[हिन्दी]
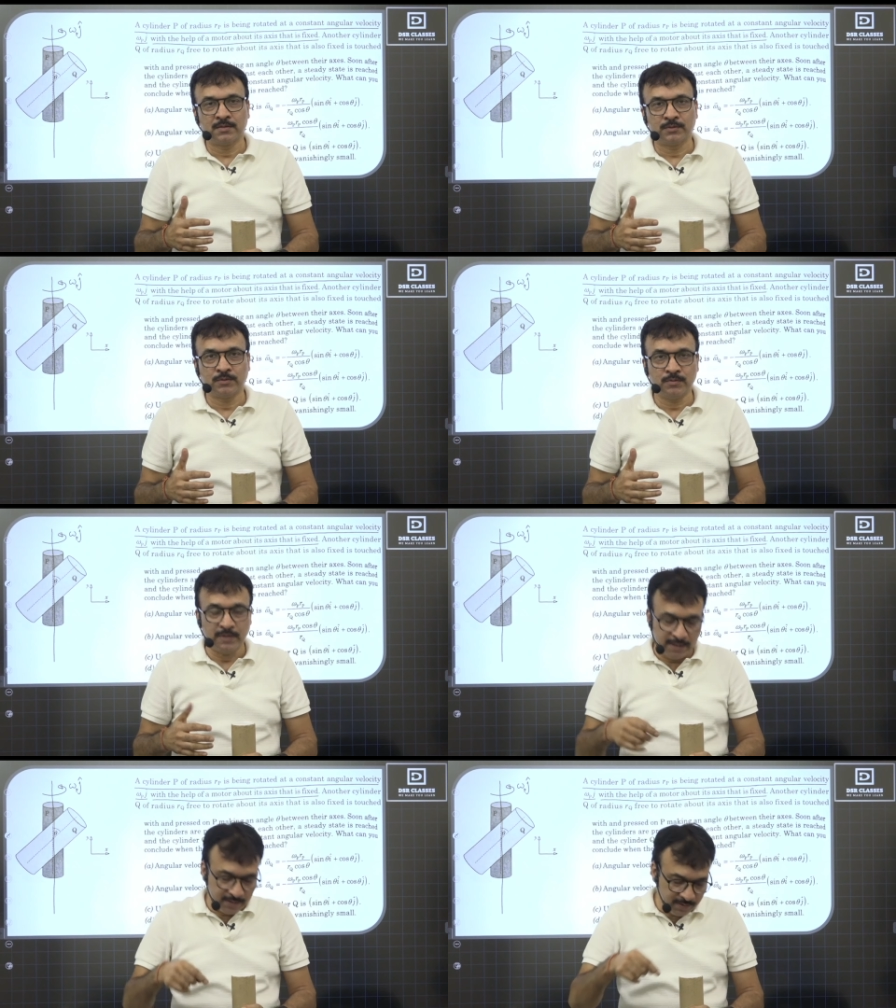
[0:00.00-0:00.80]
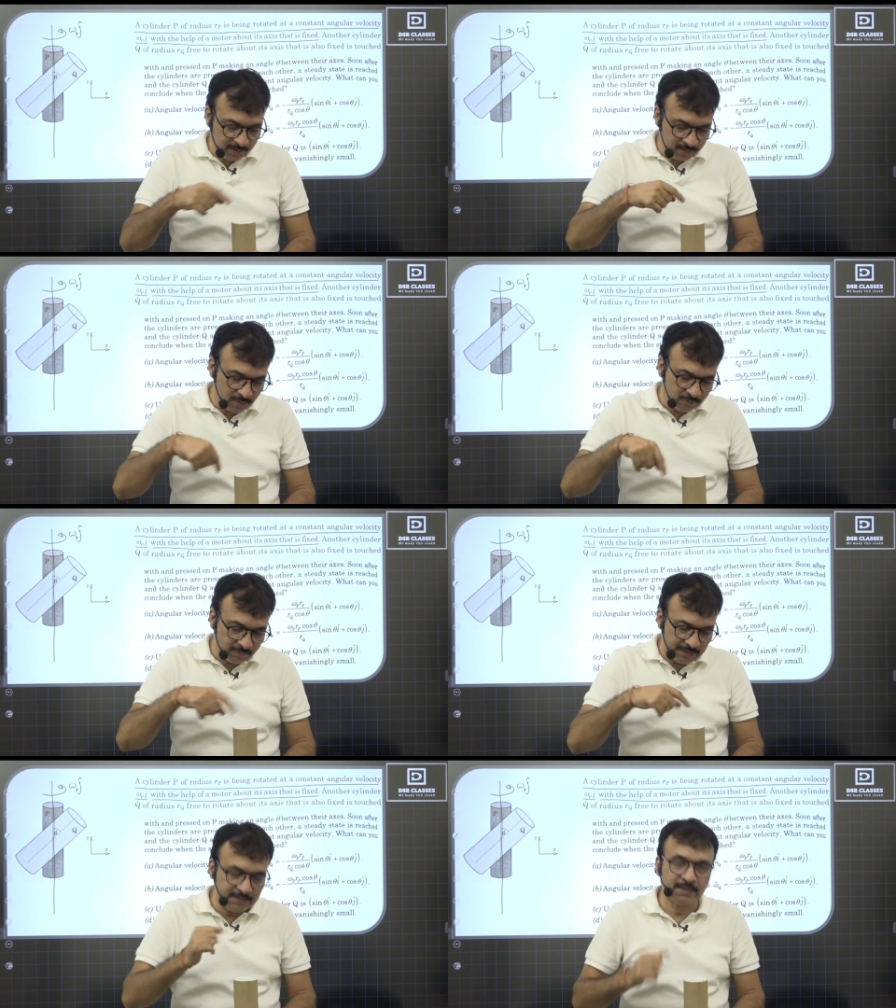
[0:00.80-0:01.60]
तो एंटी
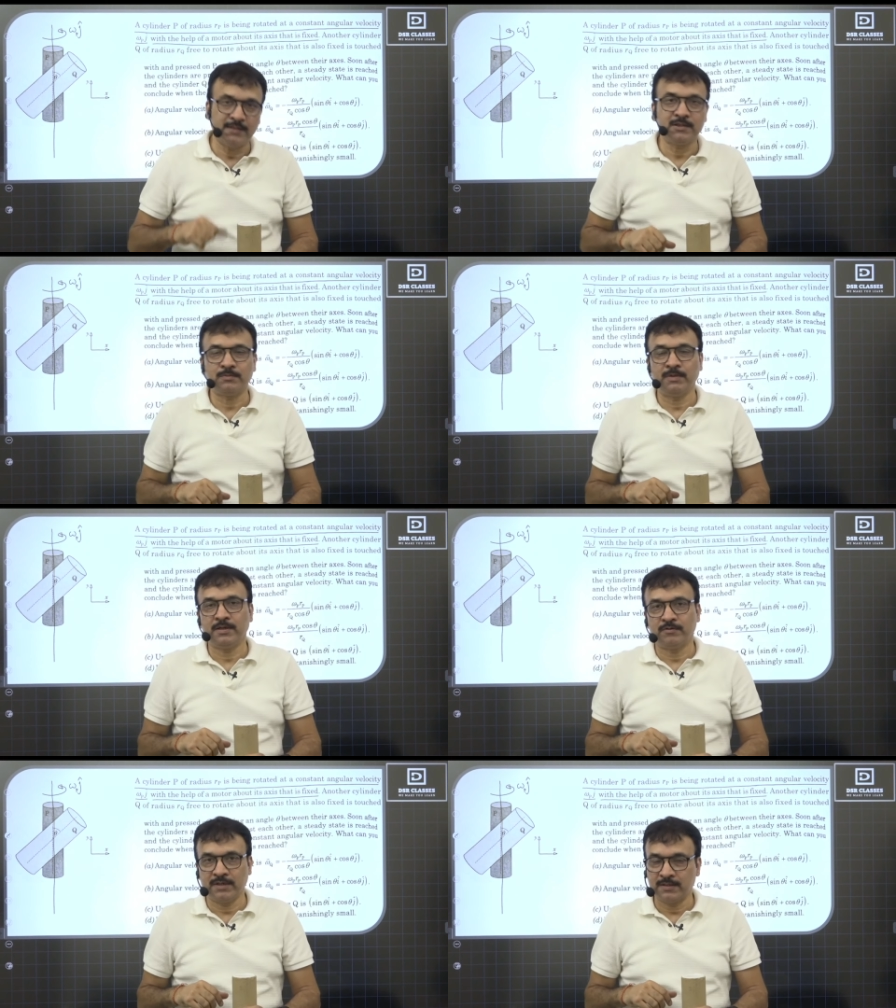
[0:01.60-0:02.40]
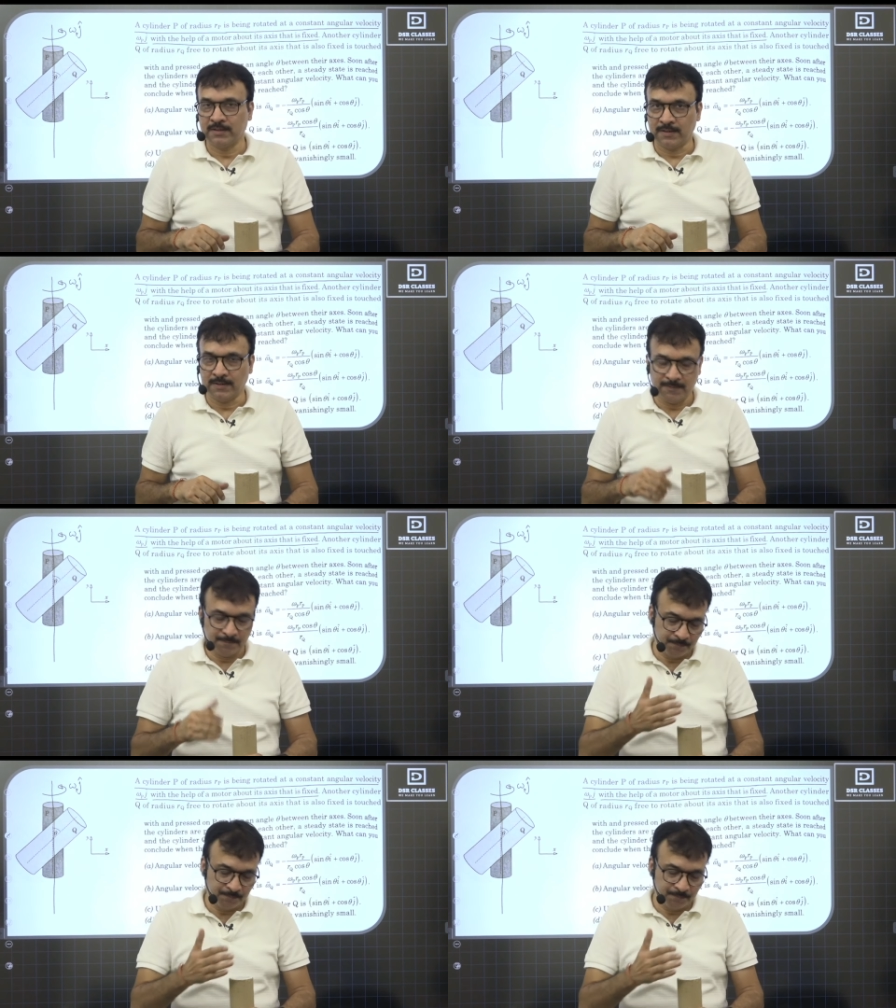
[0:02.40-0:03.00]
क्लॉकवाइज सेंस में ये रोटेट कर रहा है